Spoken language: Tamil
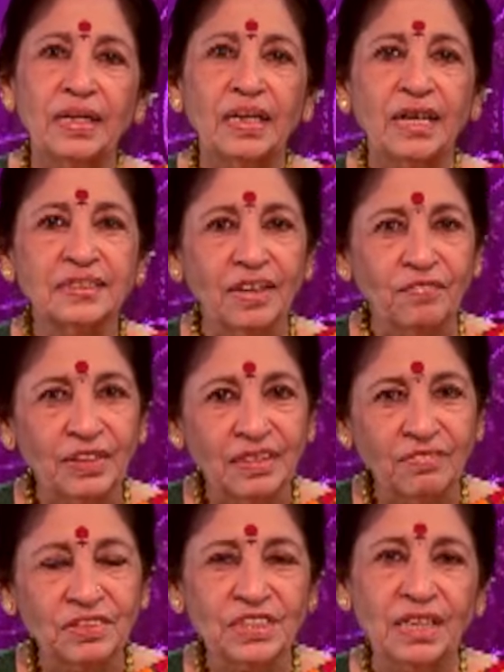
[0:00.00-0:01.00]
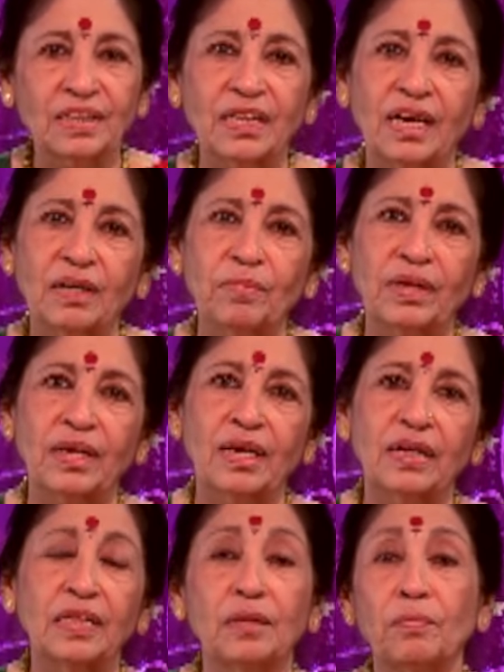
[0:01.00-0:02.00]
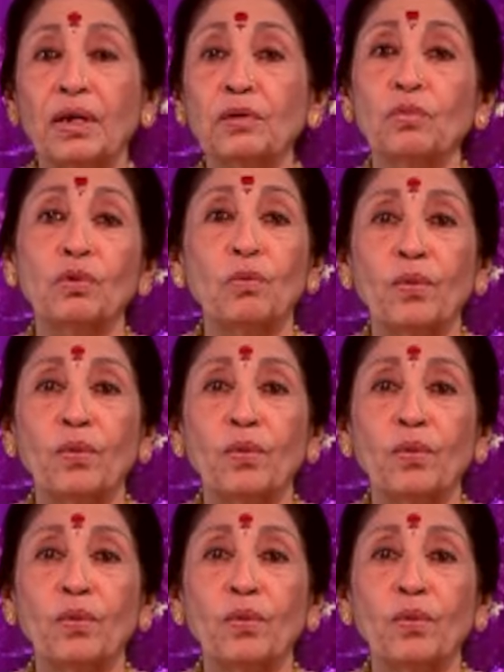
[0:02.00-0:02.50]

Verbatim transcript: ராஜா வந்த விஷயத்தை ஆரம்பிக்கிறாரு இந்த மாதிரி ஒரு